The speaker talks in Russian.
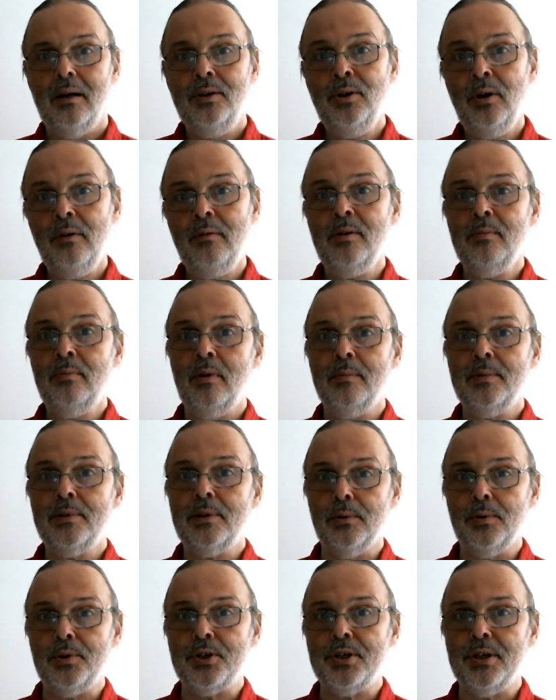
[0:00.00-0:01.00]
Но в любом
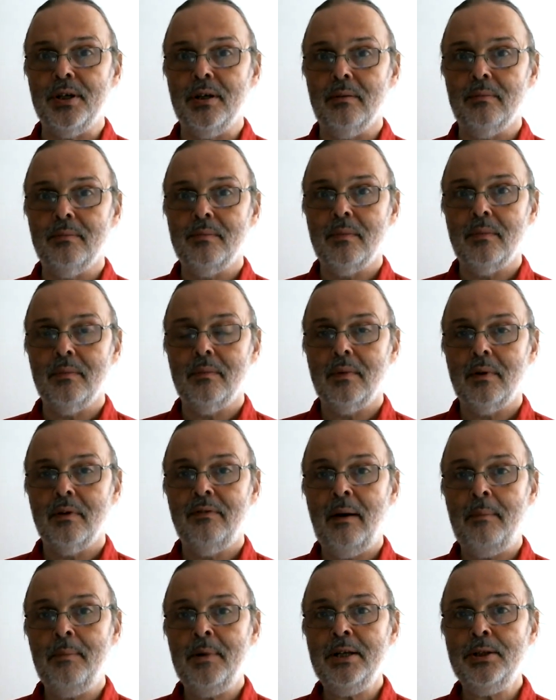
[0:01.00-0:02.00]
случае,
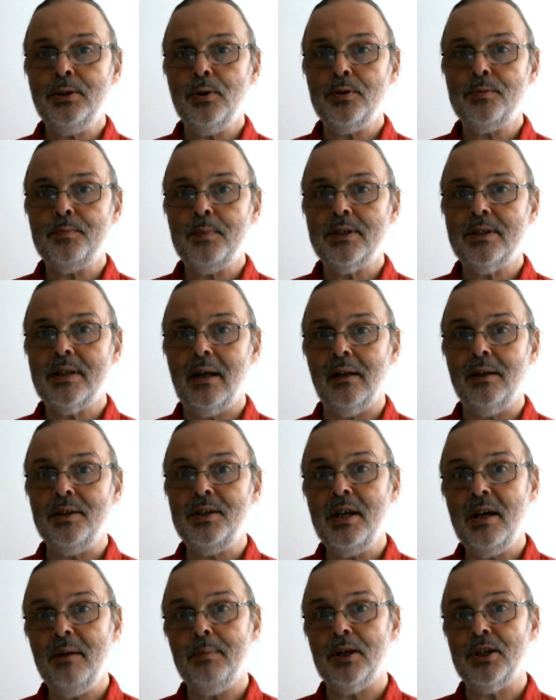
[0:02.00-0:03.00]
Фабрициус писал
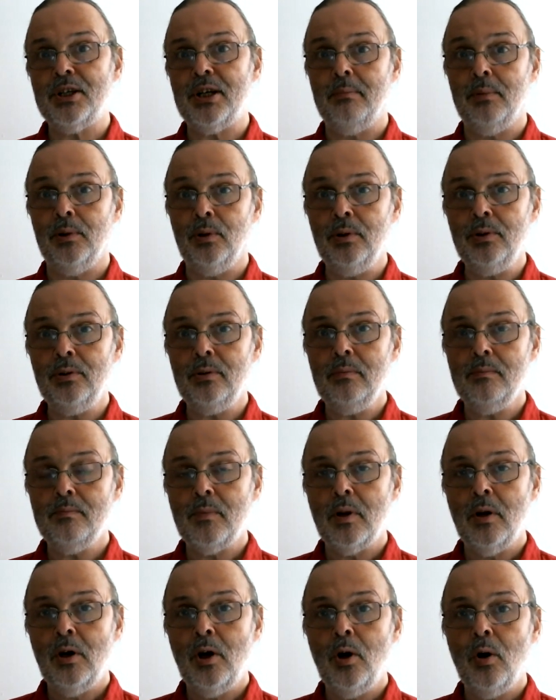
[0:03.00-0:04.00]
не по шаблону,
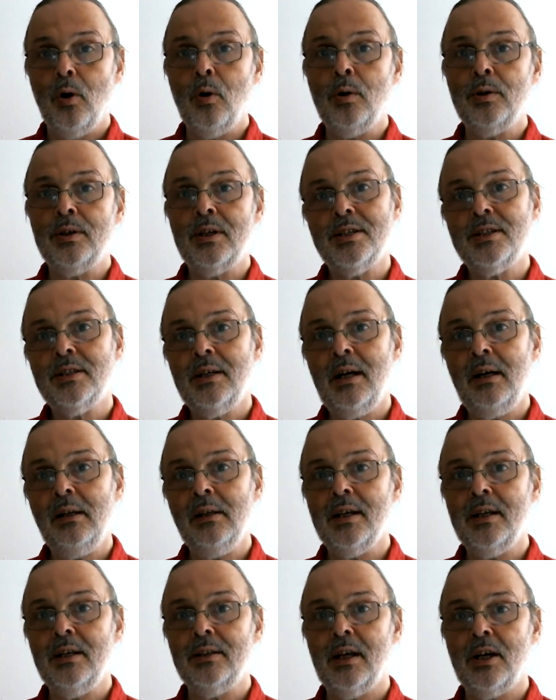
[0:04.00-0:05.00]
он
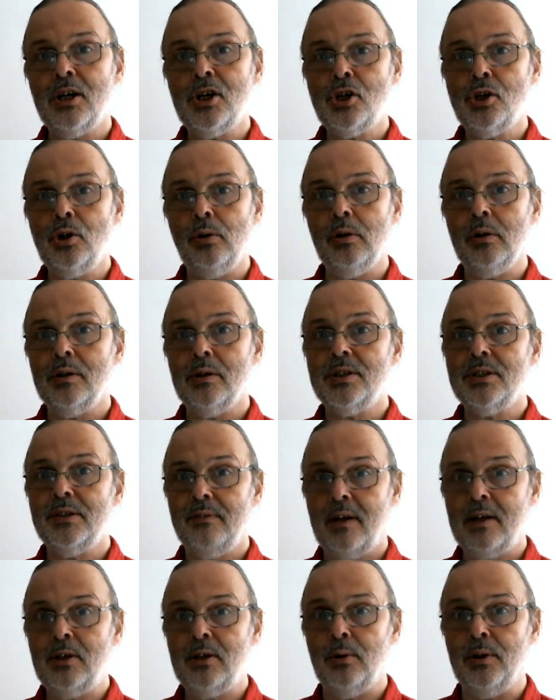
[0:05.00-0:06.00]
искал и нашел
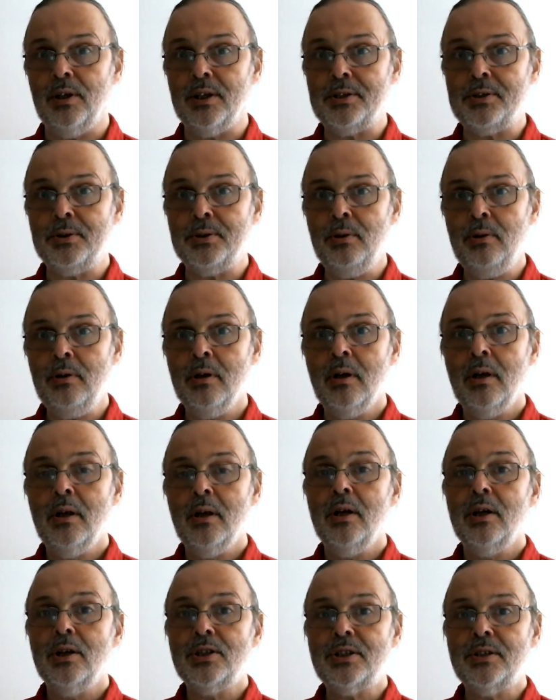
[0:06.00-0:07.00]
свое лицо,
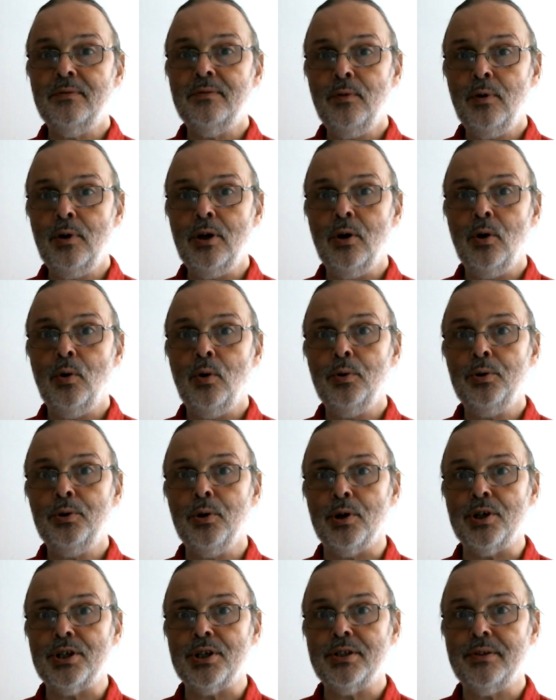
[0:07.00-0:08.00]
свой
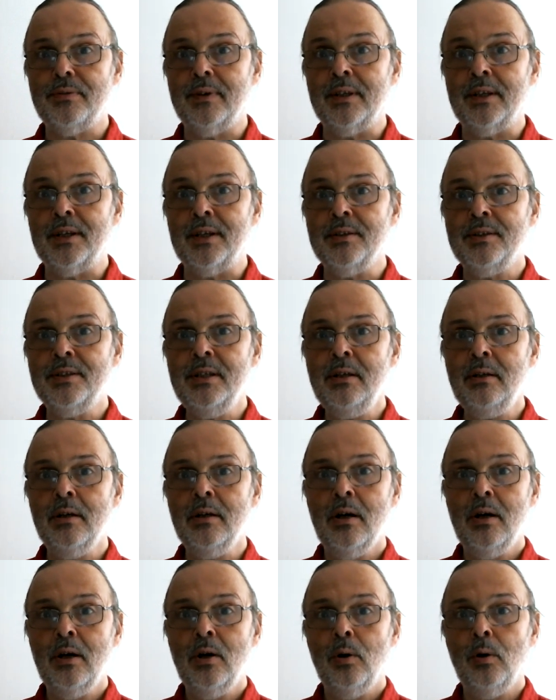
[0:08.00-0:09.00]
художественный
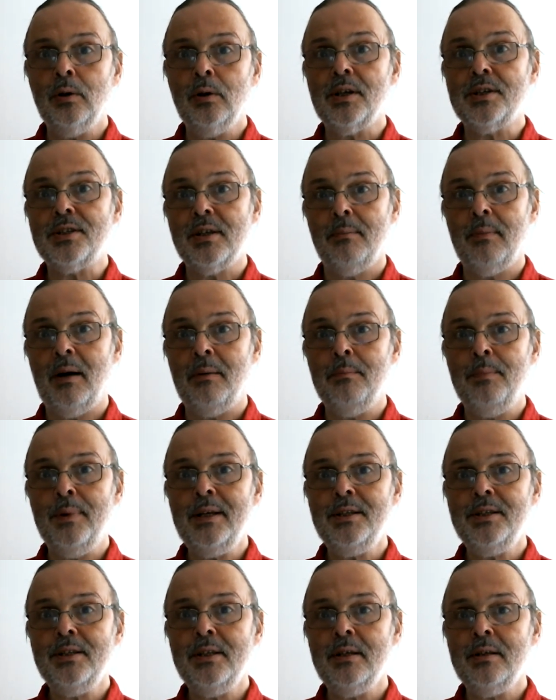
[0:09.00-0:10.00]
язык, он
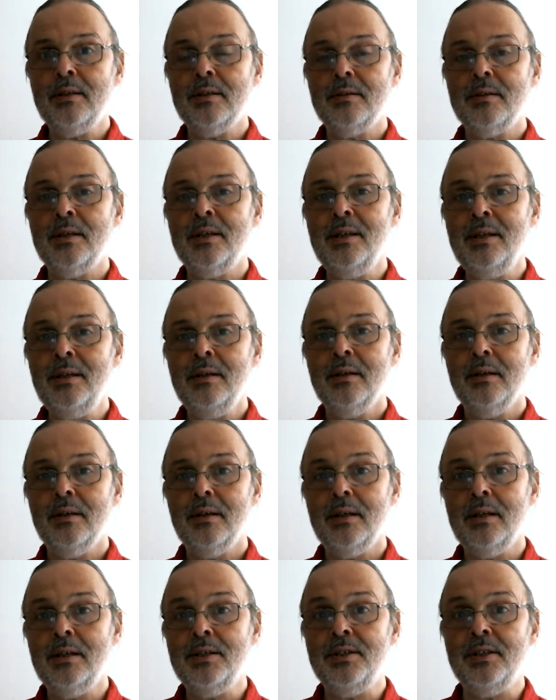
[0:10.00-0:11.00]
самобытный и
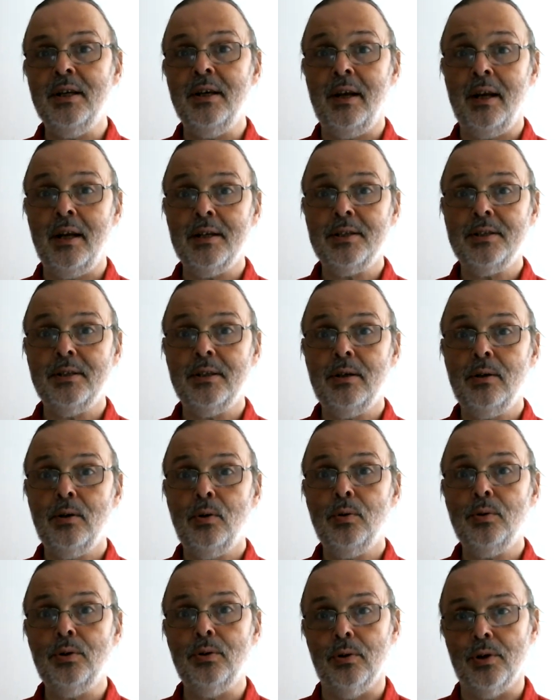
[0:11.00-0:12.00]
интересный
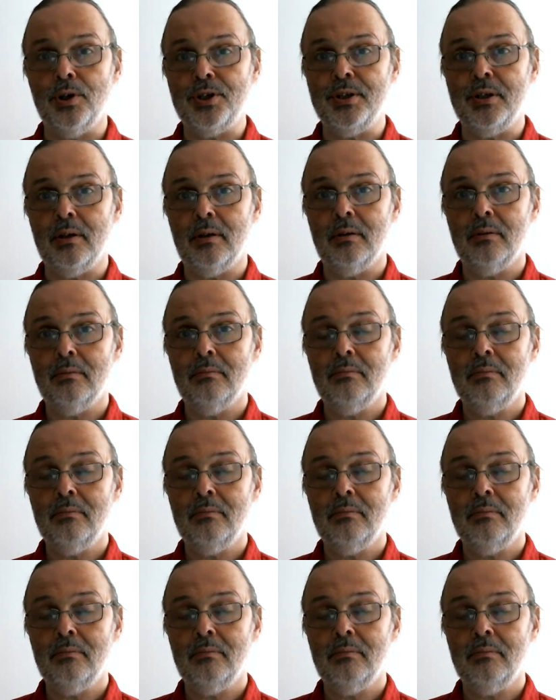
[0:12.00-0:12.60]
художник.